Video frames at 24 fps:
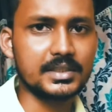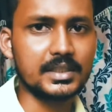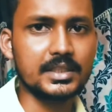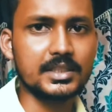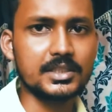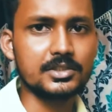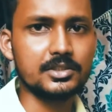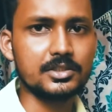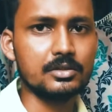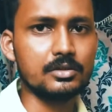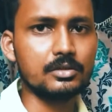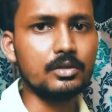
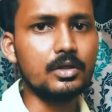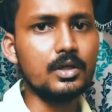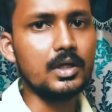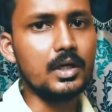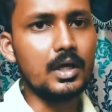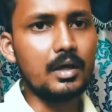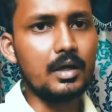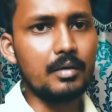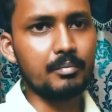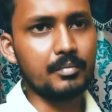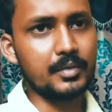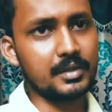চালিয়েছিল
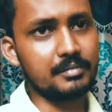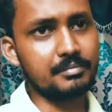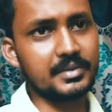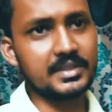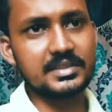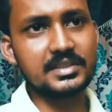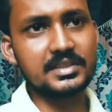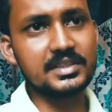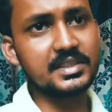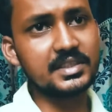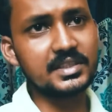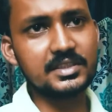মানে
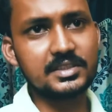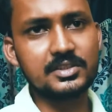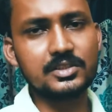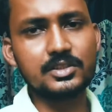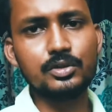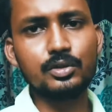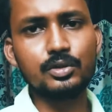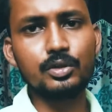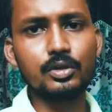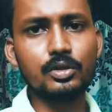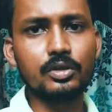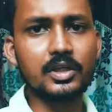বেশি
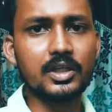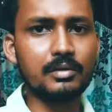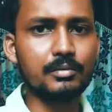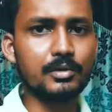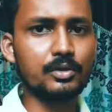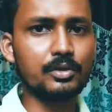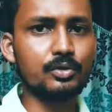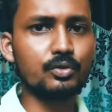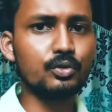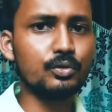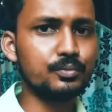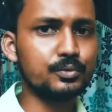রিস্কিও নয়
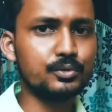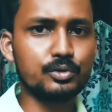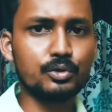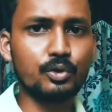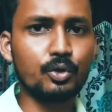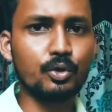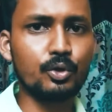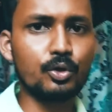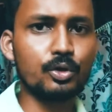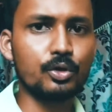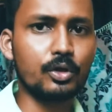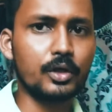আবার খুব
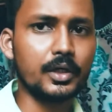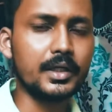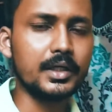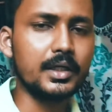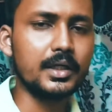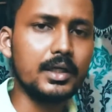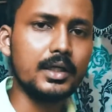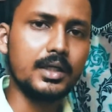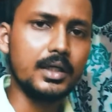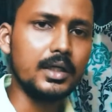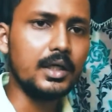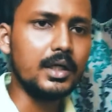স্লোও নয়
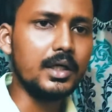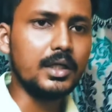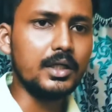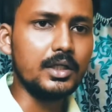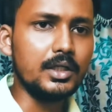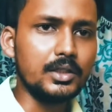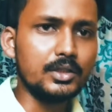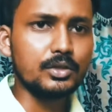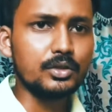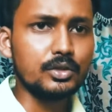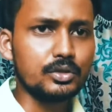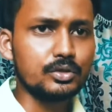
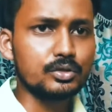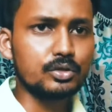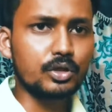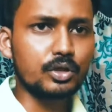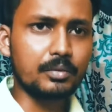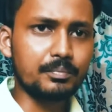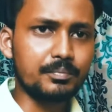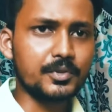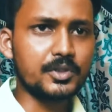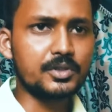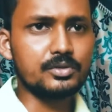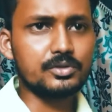
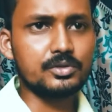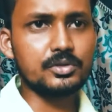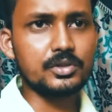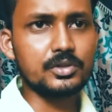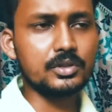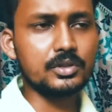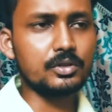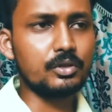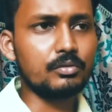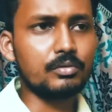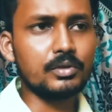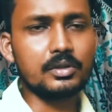সব কিছুই
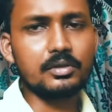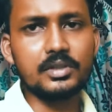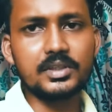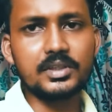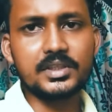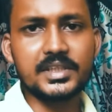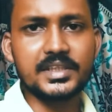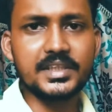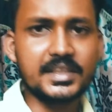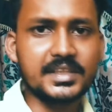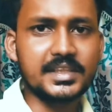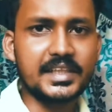ওভারঅল
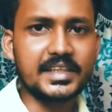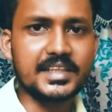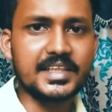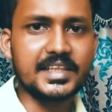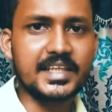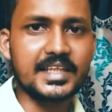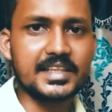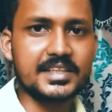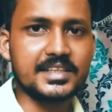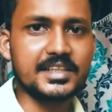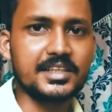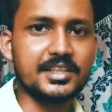ঠিকঠাকই
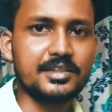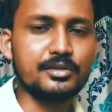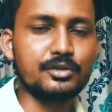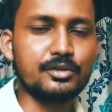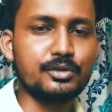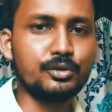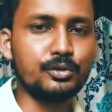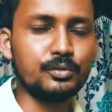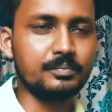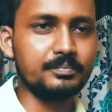আছে কিন্তু